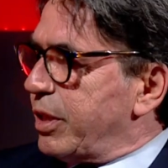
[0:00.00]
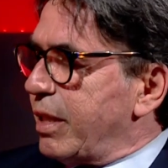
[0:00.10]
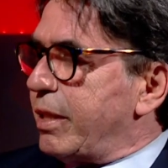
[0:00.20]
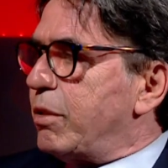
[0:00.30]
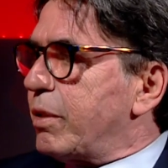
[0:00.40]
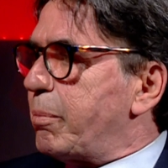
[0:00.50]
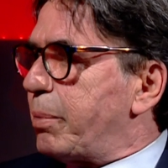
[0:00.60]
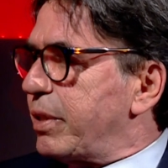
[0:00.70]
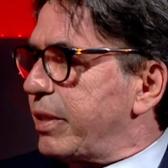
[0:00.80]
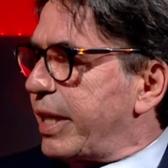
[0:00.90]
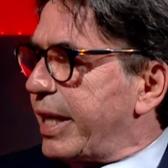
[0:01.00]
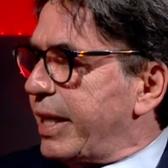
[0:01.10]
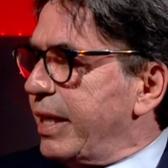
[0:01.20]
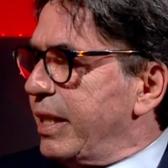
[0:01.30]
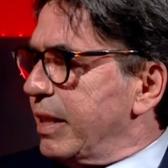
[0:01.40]
il cittadino che poi si
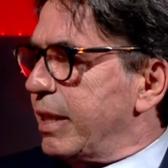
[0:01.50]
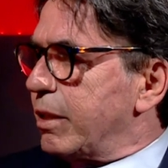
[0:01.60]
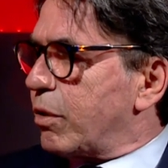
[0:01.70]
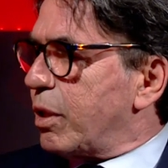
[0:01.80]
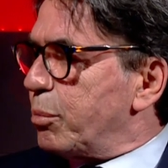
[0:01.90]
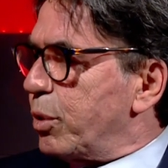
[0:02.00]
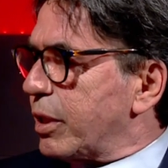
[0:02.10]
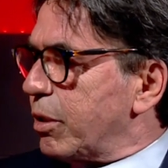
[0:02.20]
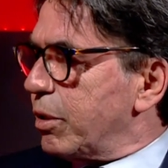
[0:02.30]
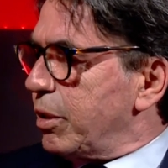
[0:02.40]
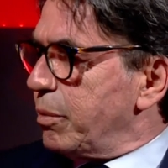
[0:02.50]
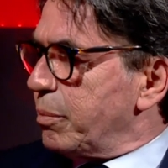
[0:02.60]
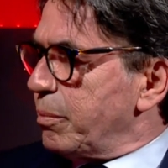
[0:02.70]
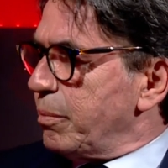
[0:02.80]
reca dentro l'ambulatorio.